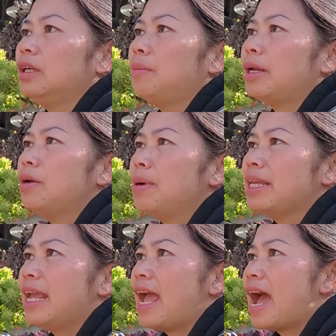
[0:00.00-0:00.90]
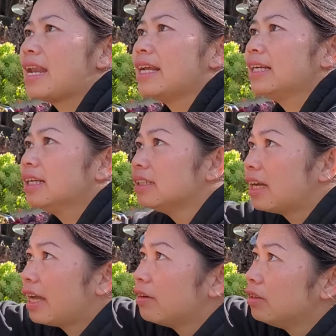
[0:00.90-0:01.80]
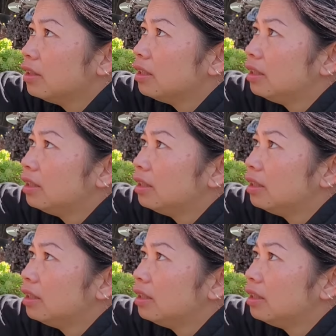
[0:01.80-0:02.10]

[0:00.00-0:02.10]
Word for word: nhưng mà nếu mà già thì cái thân cây của nó